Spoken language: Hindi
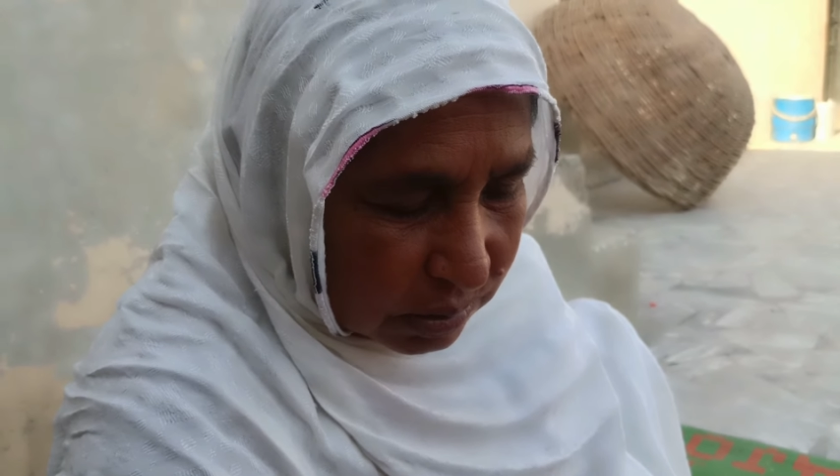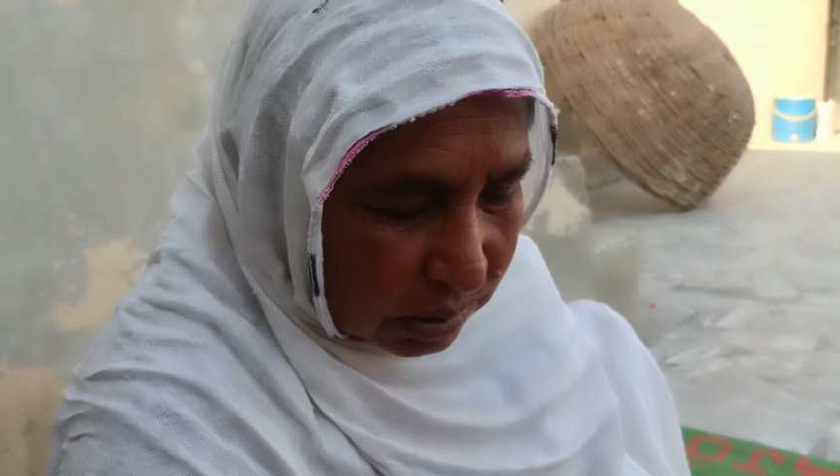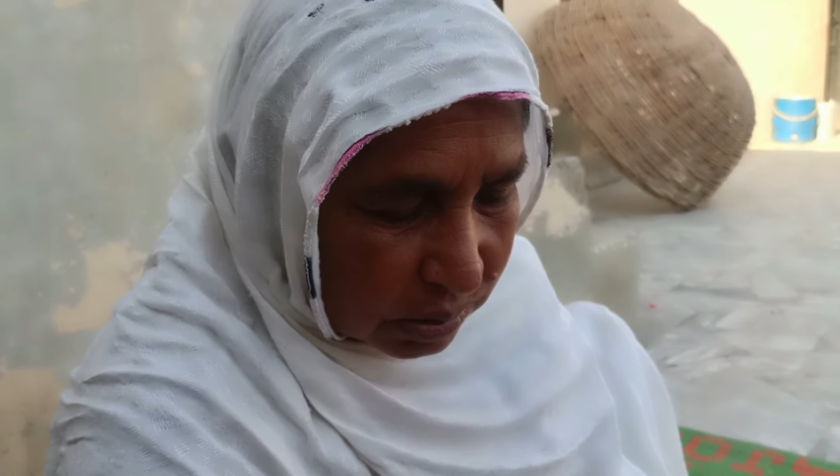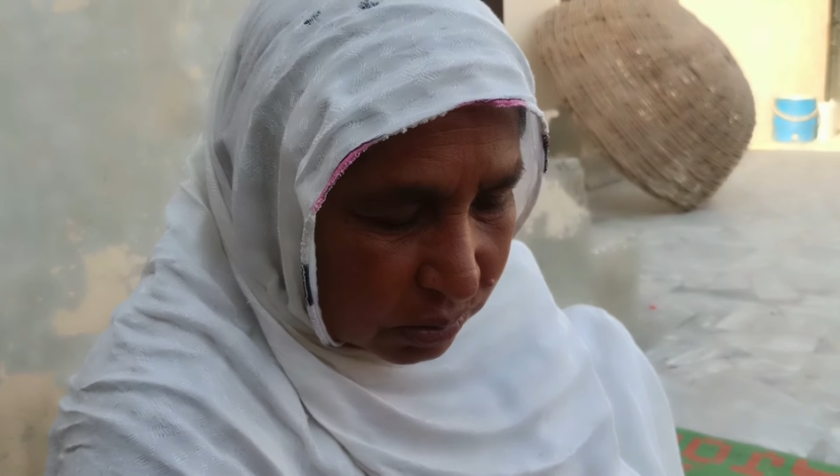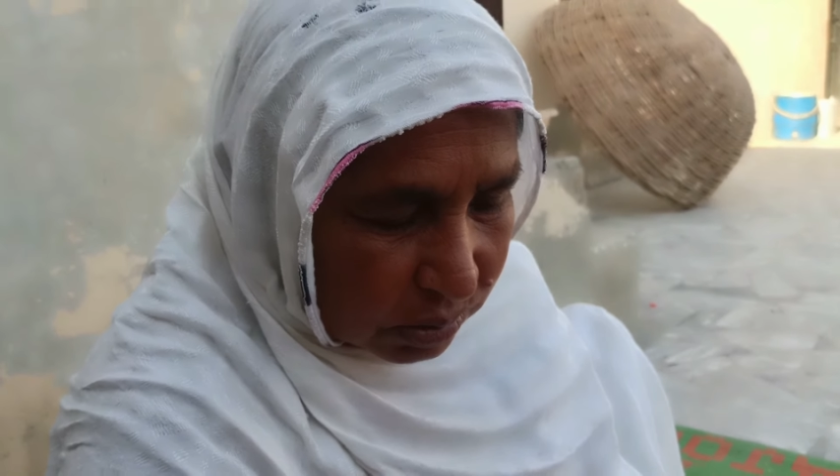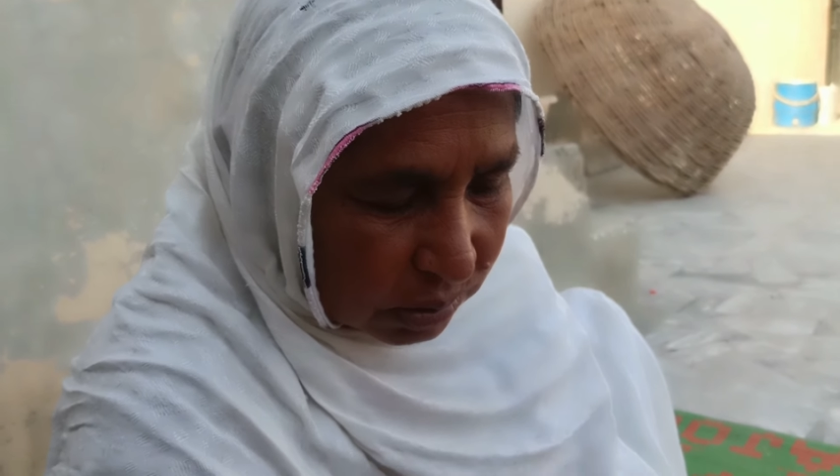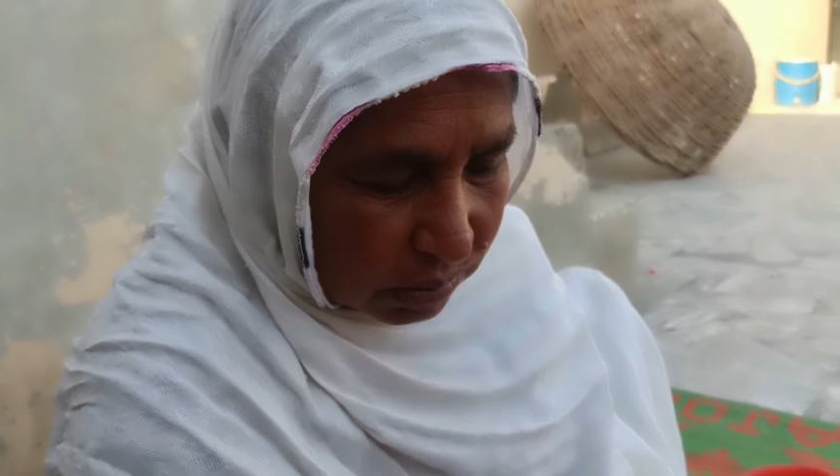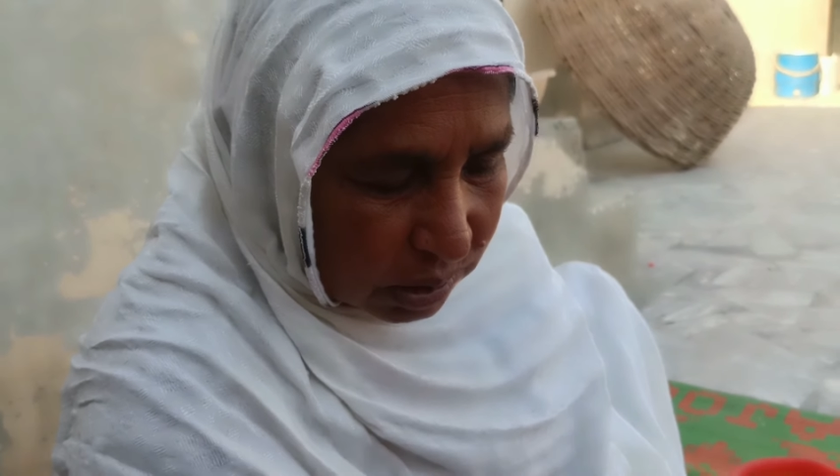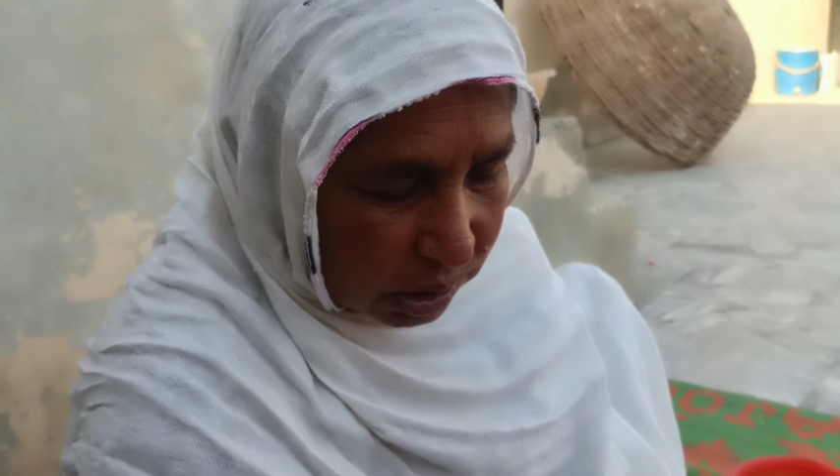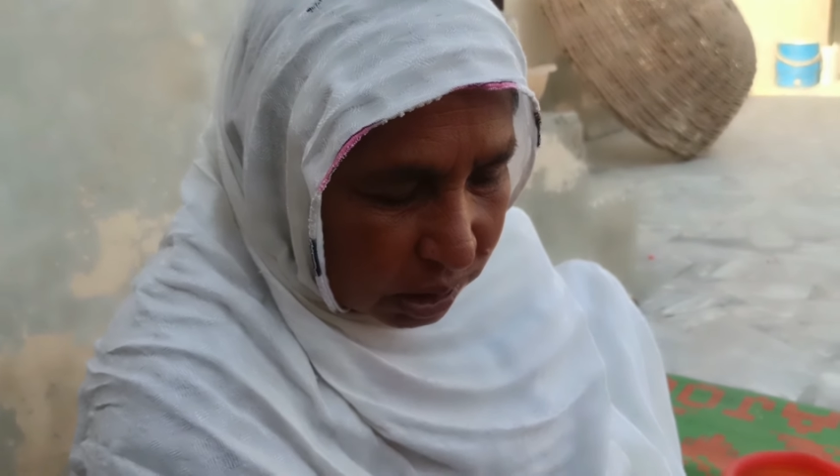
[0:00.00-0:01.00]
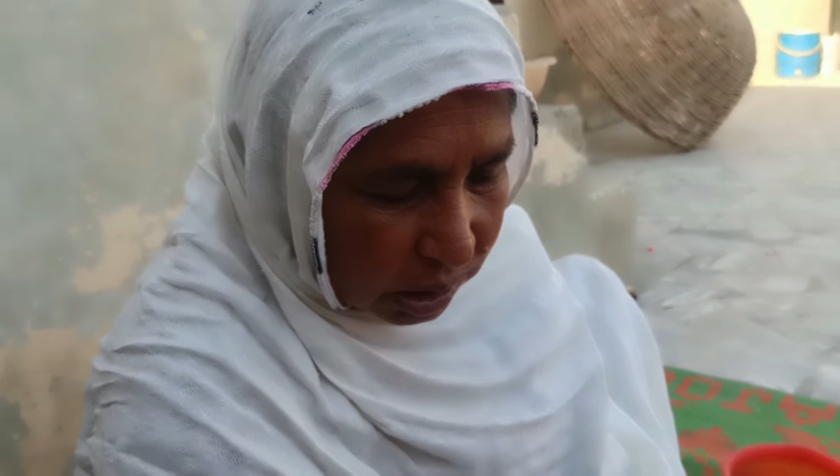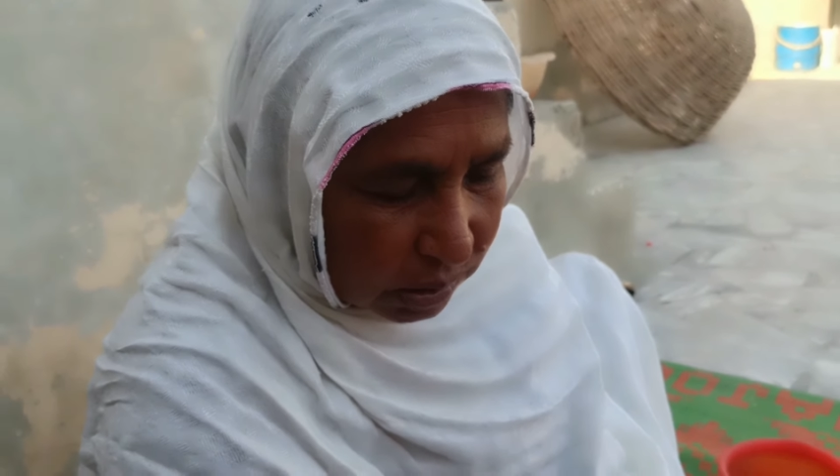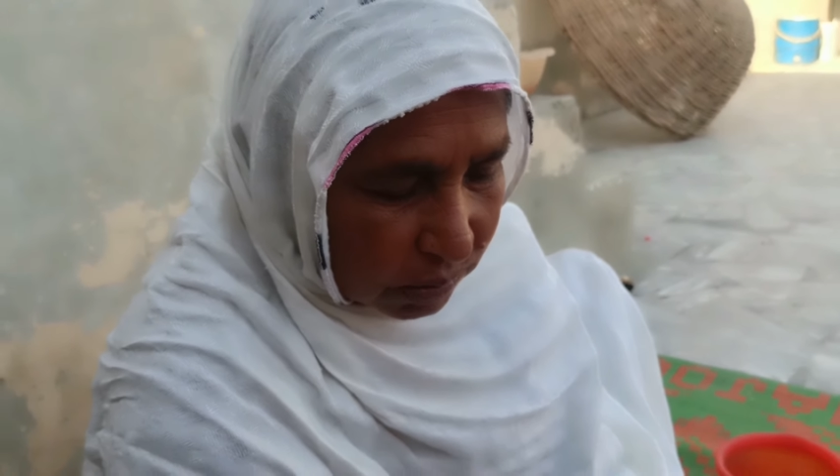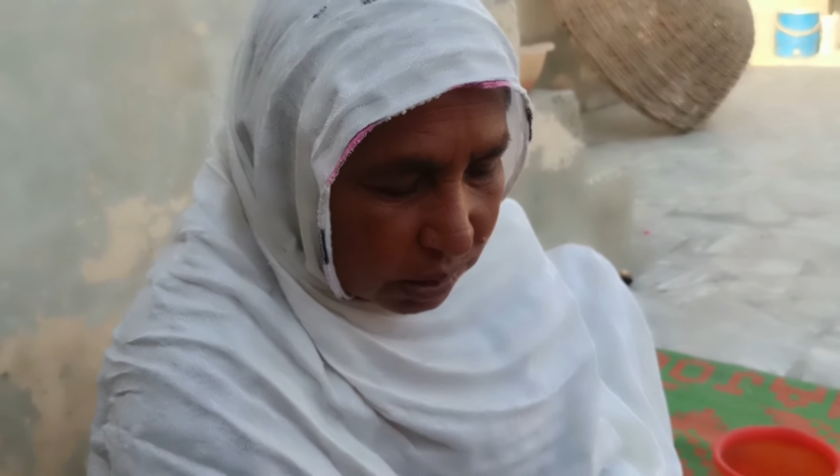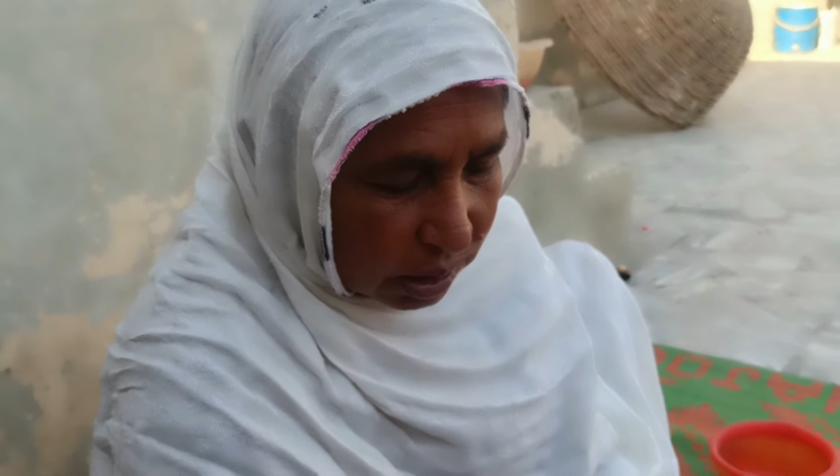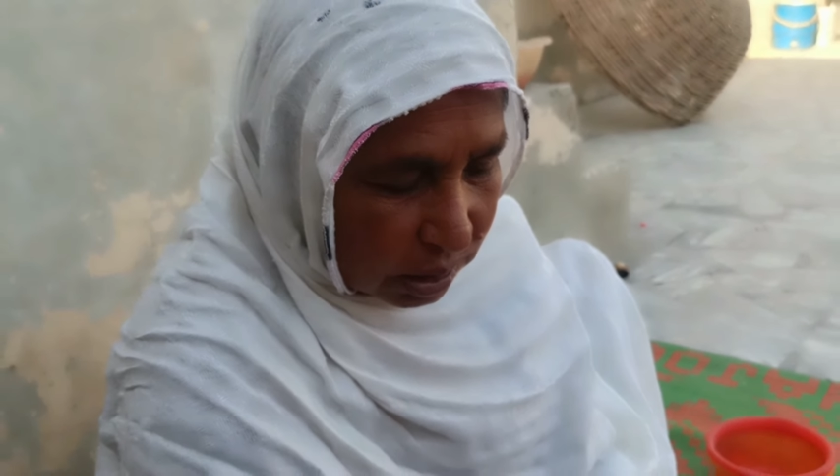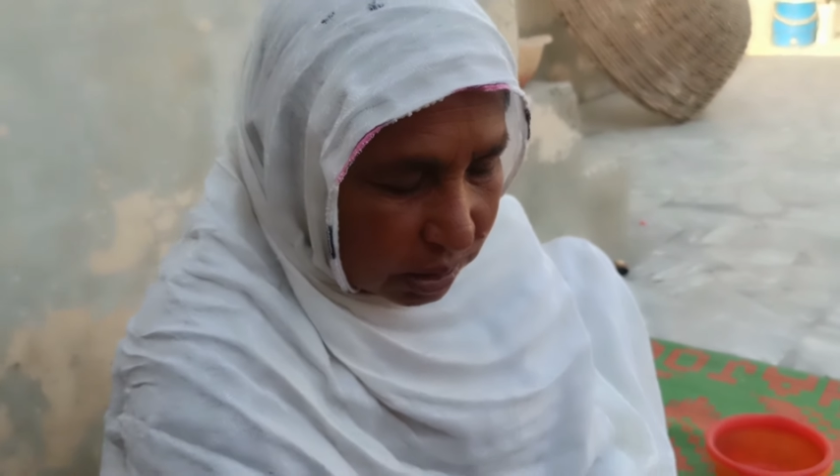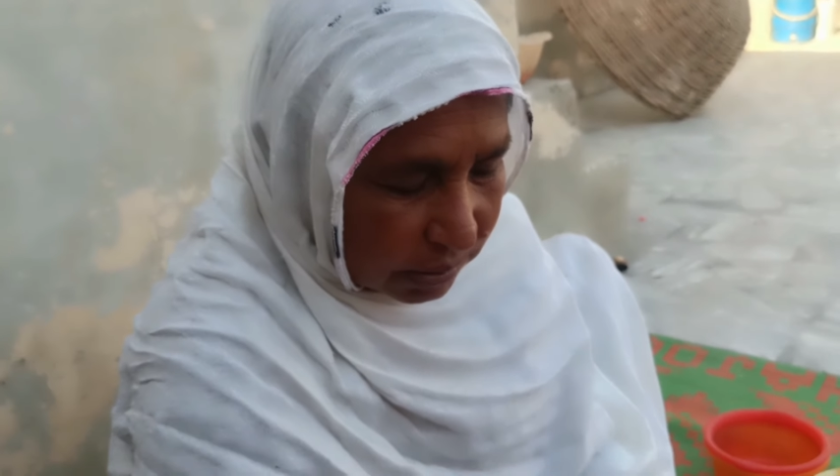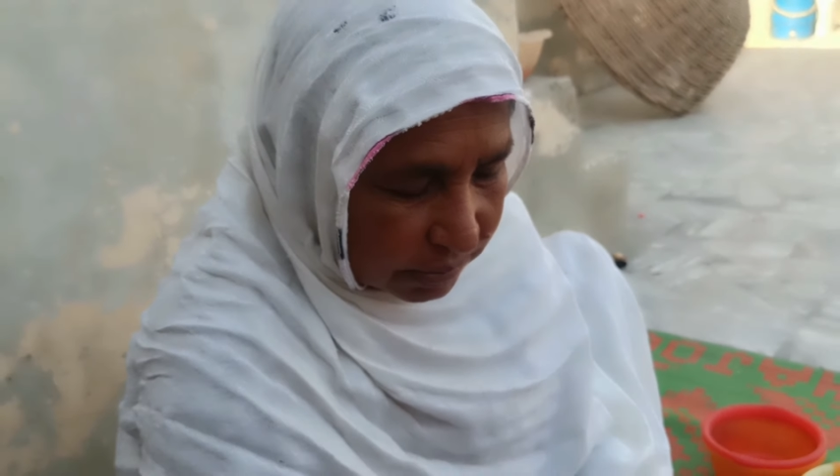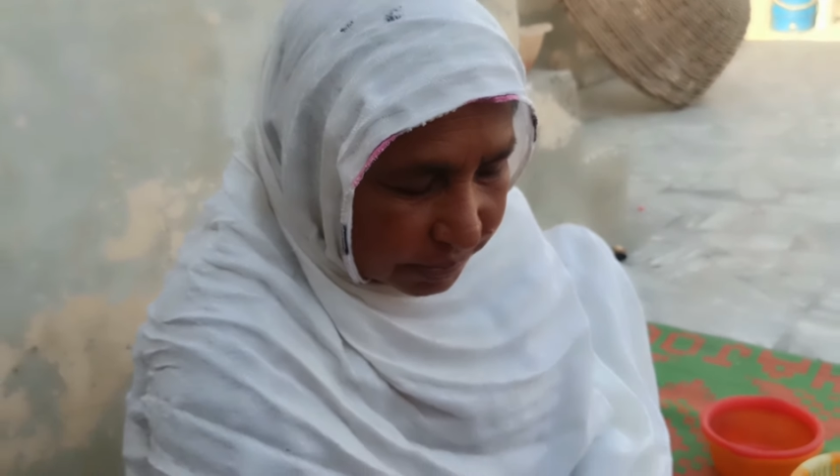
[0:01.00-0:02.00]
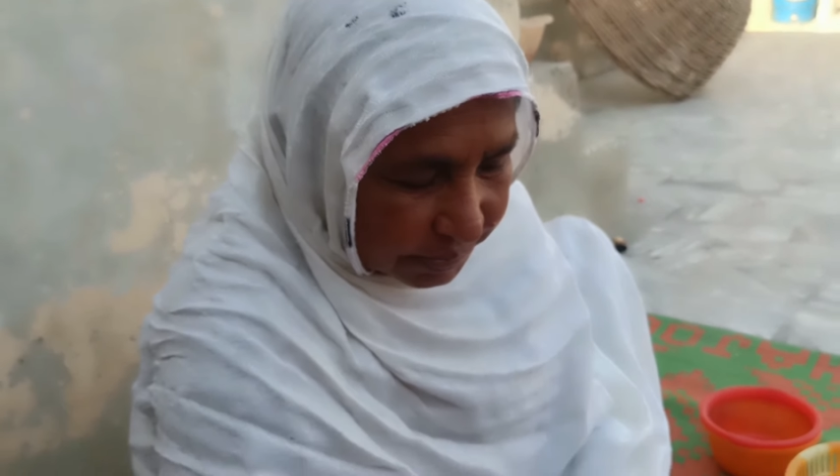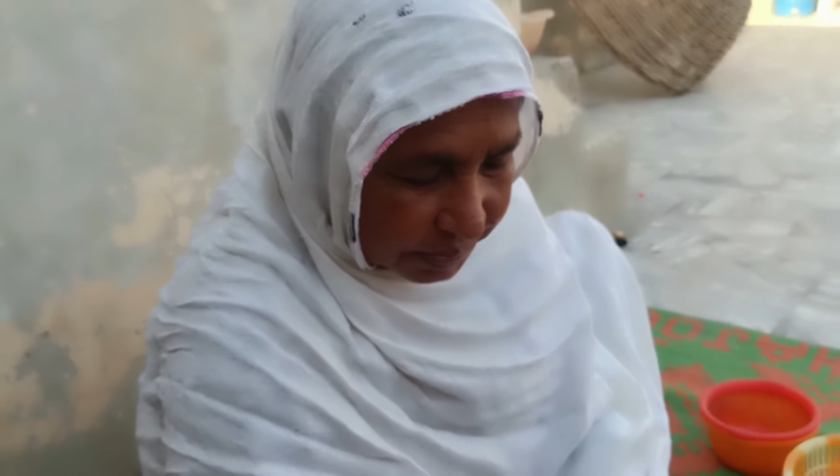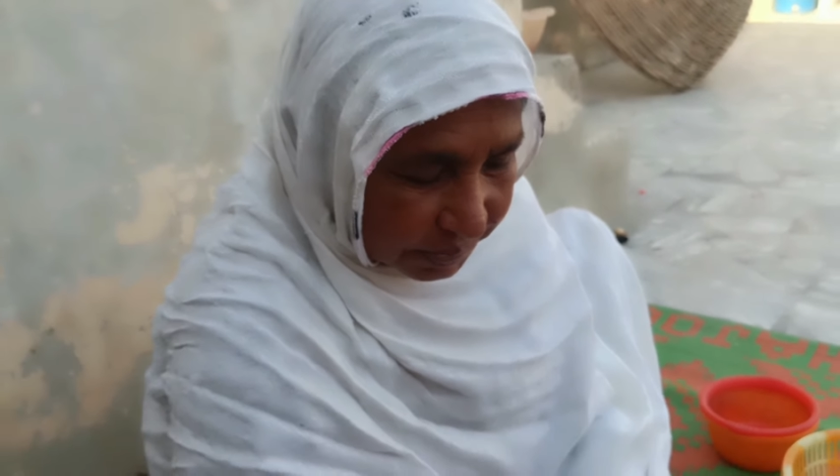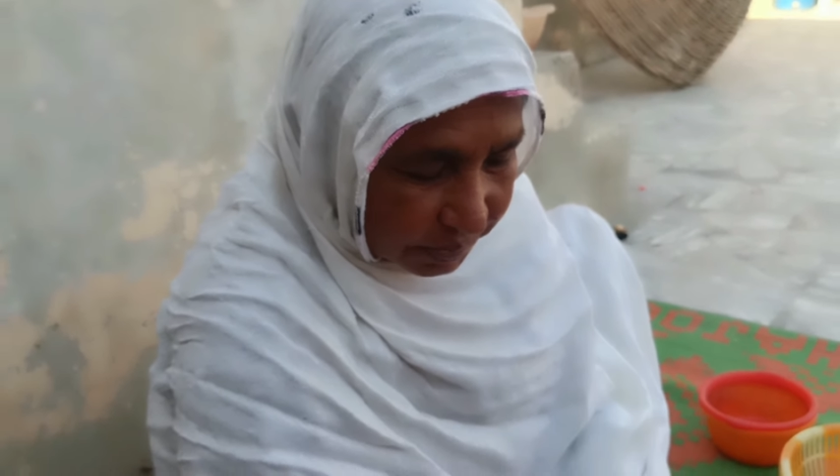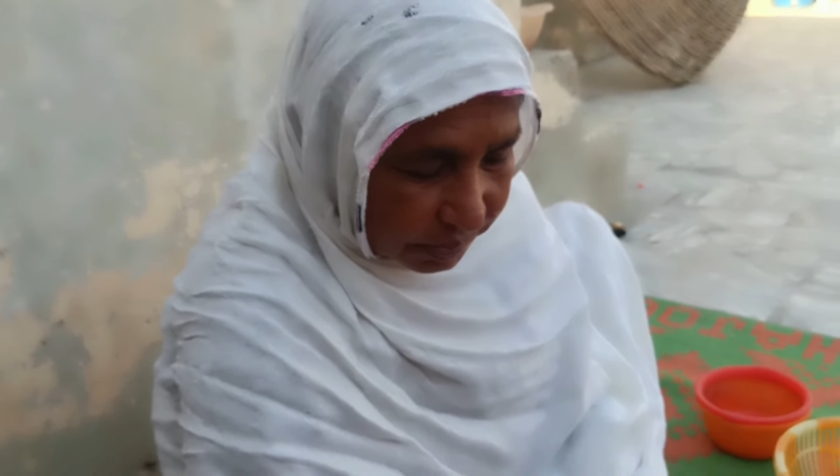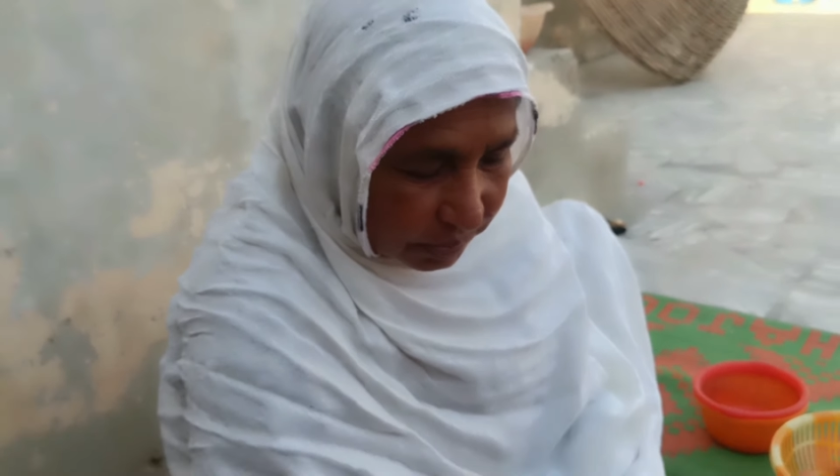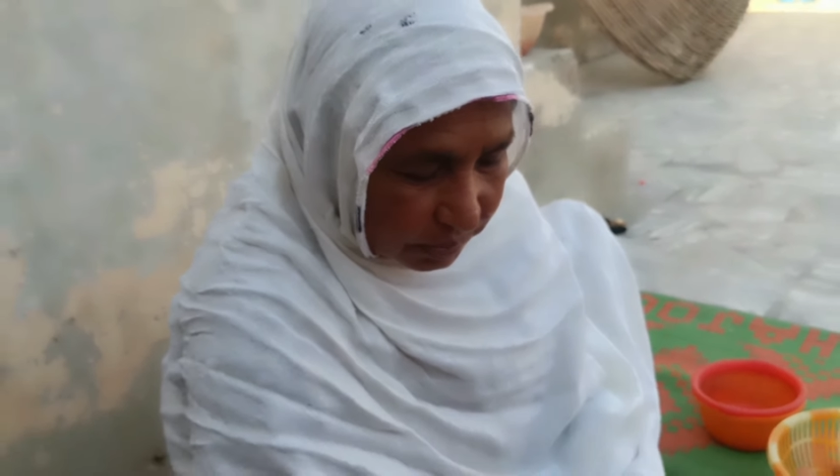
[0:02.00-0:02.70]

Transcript: तो सू धनिया थोड़े लिया चलो ठीक है